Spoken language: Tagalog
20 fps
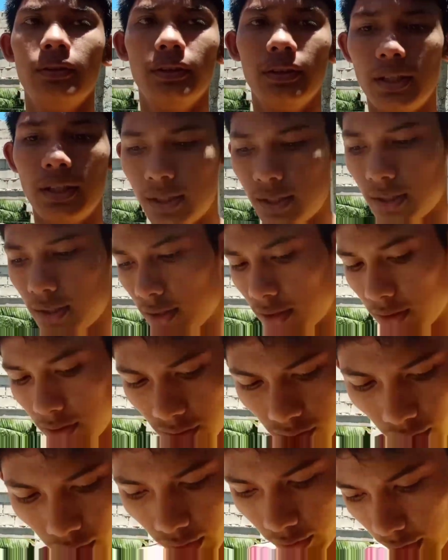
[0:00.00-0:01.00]
Uh,
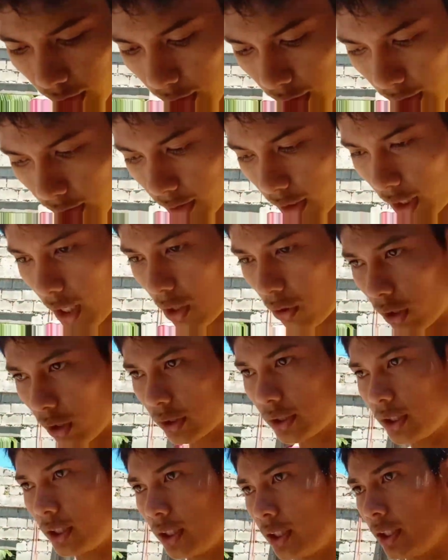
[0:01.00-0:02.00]
swerte din tayo
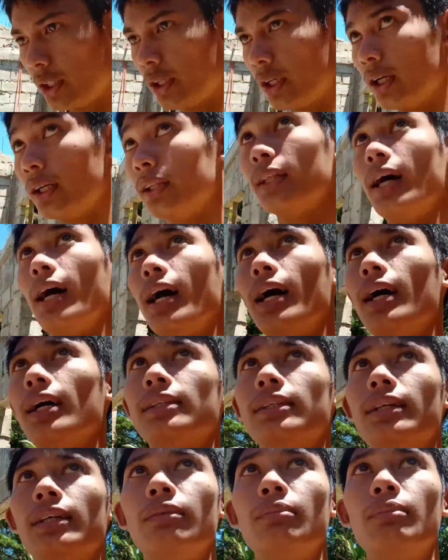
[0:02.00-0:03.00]
kasi nakatakas ano